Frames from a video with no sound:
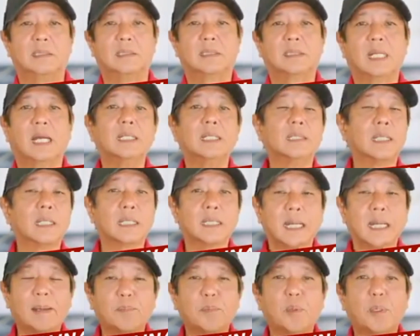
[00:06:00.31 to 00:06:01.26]
sa ating
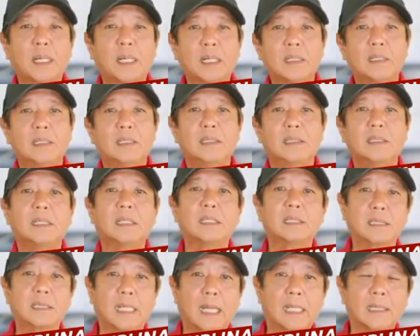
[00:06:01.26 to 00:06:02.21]
kapwa at
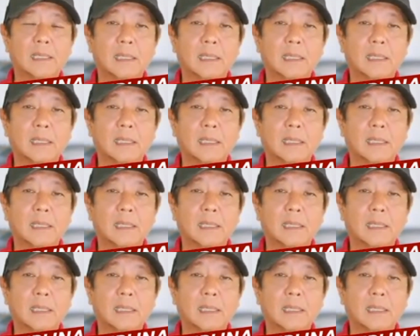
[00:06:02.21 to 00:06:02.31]
sa ating